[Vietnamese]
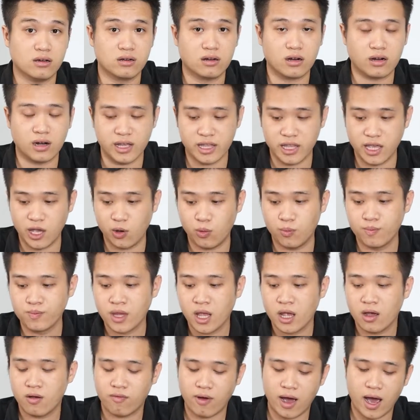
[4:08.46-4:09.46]
hưởng rất là nhiều
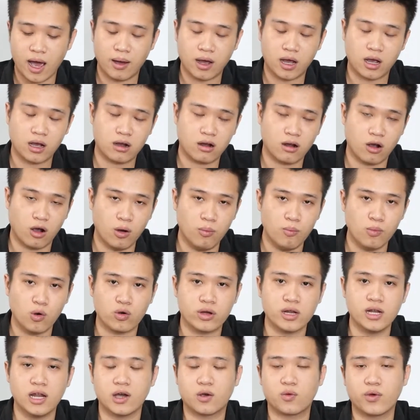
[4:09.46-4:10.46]
và có một
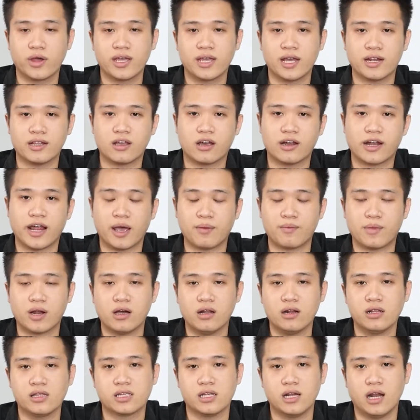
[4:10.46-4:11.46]
cái lời khuyên dành cho anh em
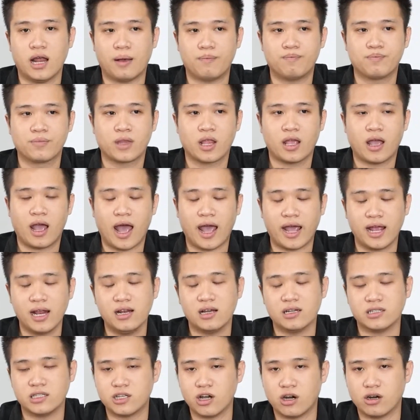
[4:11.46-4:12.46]
đó chính là hãy
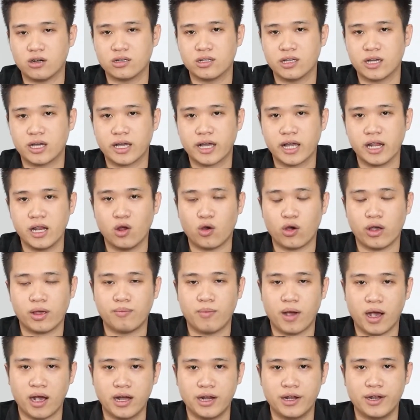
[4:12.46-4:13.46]
lựa chọn những cái loại
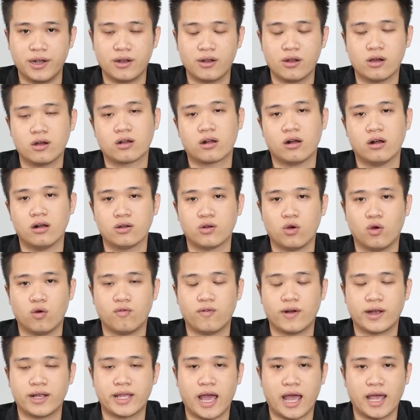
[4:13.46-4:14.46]
màn hình nó có độ
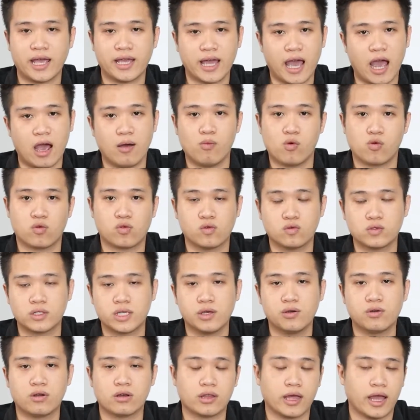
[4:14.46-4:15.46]
phân giải cao một chút
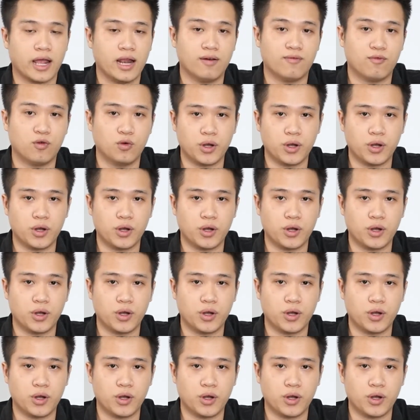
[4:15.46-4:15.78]
xíu có thể là